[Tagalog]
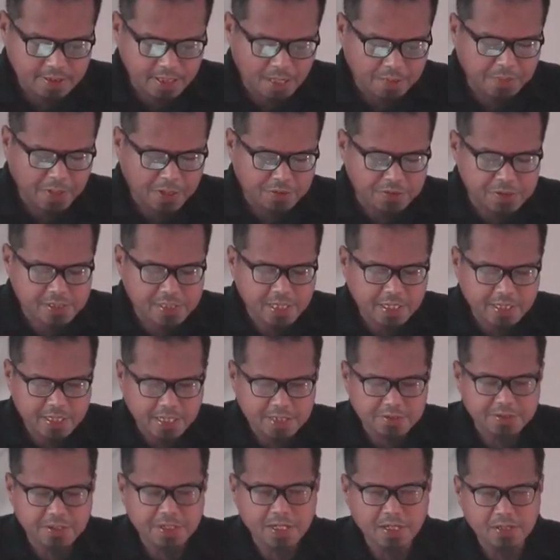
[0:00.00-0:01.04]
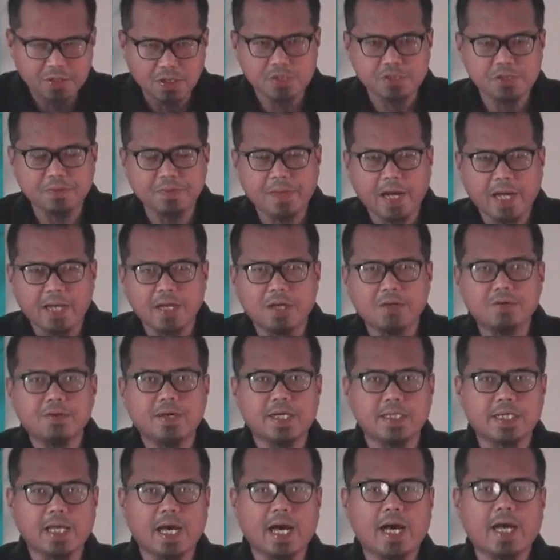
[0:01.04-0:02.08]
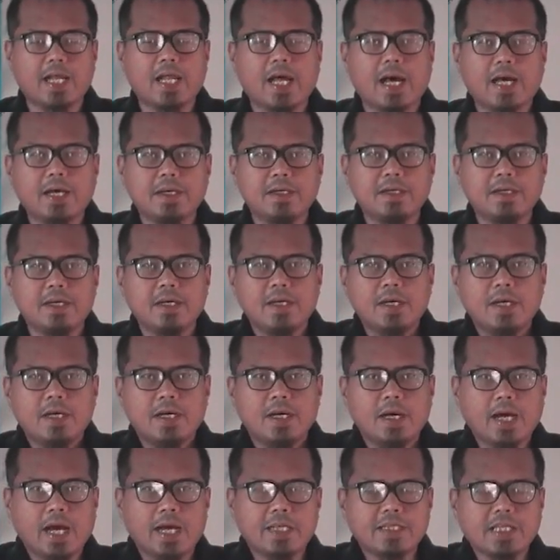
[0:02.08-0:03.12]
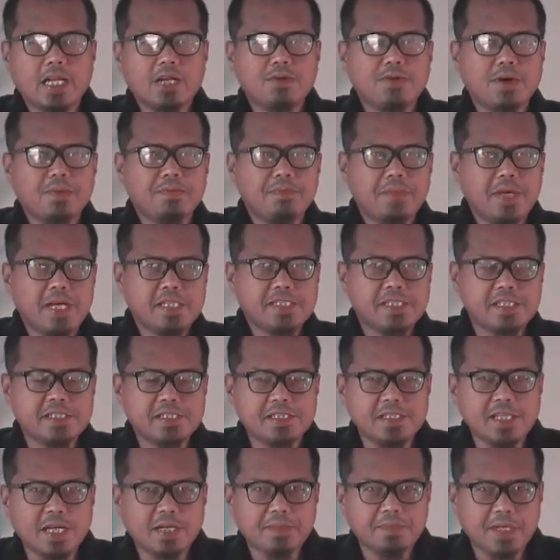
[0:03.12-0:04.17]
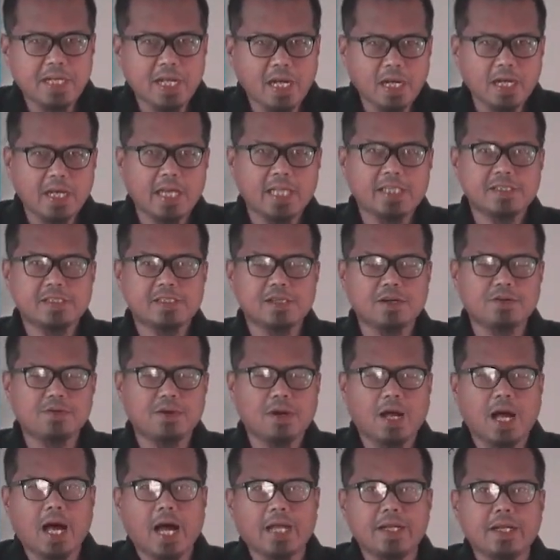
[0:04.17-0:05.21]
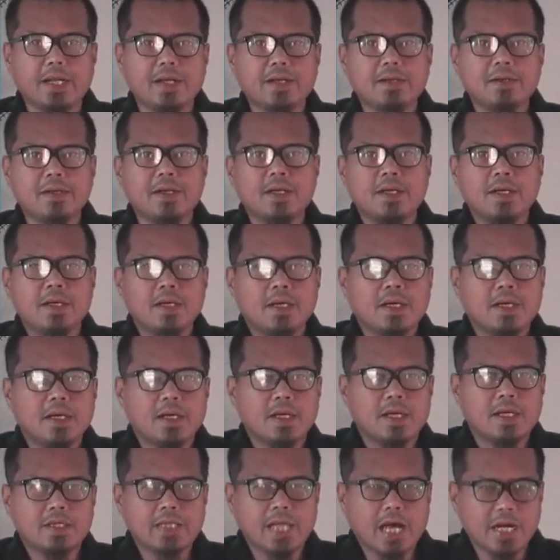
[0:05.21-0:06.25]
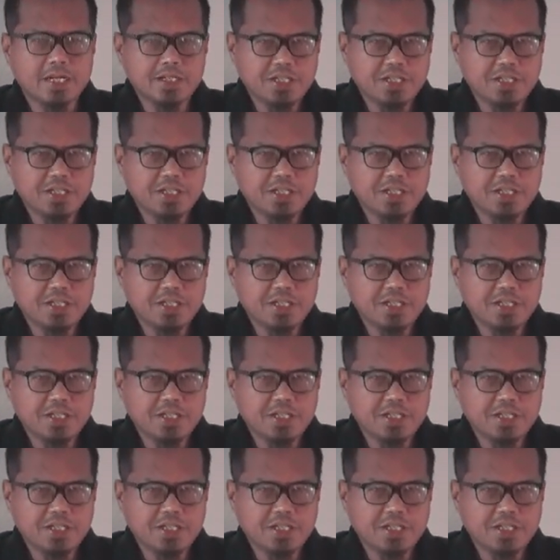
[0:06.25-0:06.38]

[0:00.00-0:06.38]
ng parusa dito ni Allah subhanahu wa ta'ala ay dalawang beses niyang binanggit sa Quran na